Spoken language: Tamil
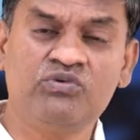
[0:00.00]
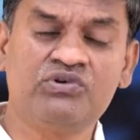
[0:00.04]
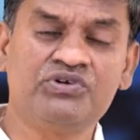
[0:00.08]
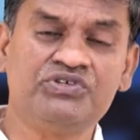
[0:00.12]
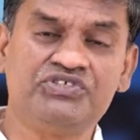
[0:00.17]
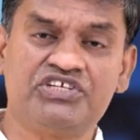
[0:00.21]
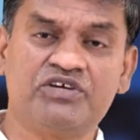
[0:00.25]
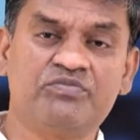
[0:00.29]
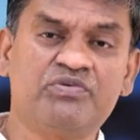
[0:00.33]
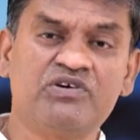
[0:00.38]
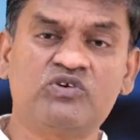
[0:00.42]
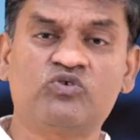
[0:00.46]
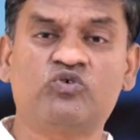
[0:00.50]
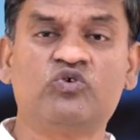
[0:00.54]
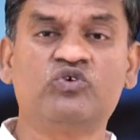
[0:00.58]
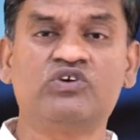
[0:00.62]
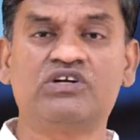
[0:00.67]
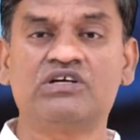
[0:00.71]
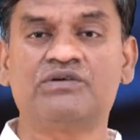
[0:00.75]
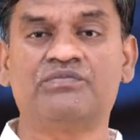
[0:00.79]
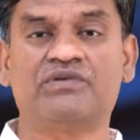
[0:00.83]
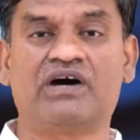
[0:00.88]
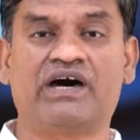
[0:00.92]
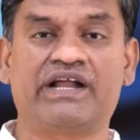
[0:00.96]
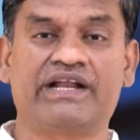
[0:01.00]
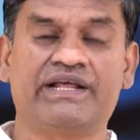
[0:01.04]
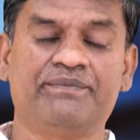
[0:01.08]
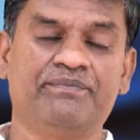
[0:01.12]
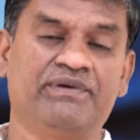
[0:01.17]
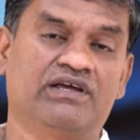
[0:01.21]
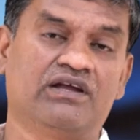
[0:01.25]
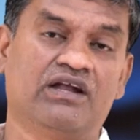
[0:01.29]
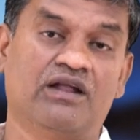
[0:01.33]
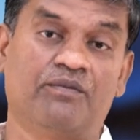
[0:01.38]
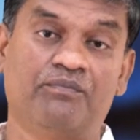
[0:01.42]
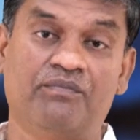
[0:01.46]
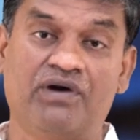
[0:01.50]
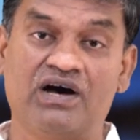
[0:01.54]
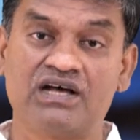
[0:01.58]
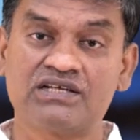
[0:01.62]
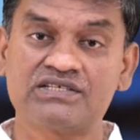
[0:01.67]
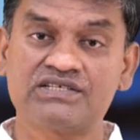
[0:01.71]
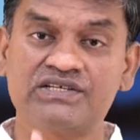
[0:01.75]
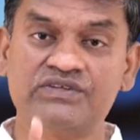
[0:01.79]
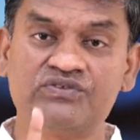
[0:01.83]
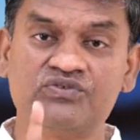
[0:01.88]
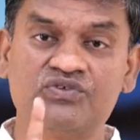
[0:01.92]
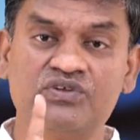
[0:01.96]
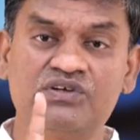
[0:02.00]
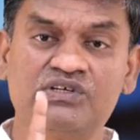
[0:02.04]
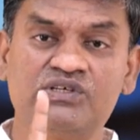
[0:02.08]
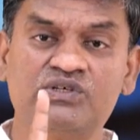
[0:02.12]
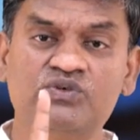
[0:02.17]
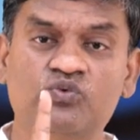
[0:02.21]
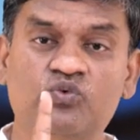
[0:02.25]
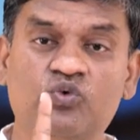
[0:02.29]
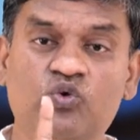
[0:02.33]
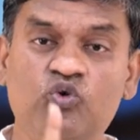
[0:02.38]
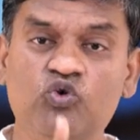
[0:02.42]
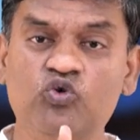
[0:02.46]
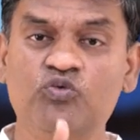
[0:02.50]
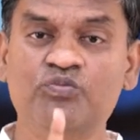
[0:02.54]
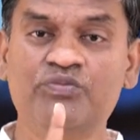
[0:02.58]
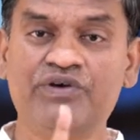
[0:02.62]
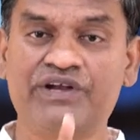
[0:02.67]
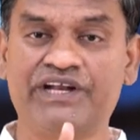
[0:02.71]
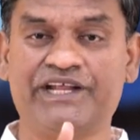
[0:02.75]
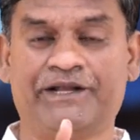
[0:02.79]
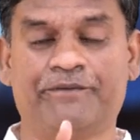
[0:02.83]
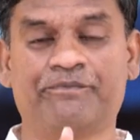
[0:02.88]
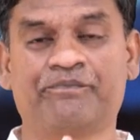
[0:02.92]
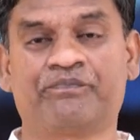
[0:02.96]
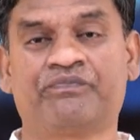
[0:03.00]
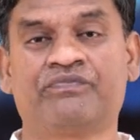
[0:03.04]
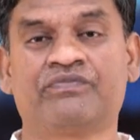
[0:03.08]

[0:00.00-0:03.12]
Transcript: ஒரு ஜபக்கூட்டம் ஆரம்பிக்கலாம் மாதத்திற்கு ஒரு முறை